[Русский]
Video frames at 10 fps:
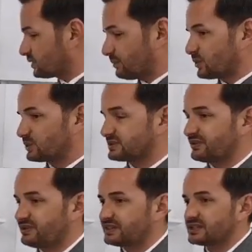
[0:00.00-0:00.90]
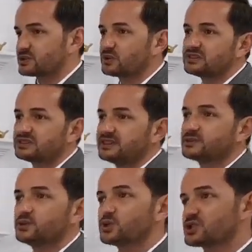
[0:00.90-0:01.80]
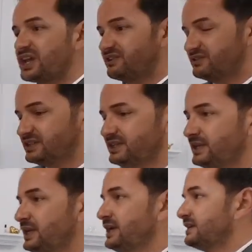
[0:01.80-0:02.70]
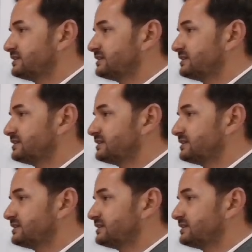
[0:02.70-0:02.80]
уютно просто. Видно, что здесь душевный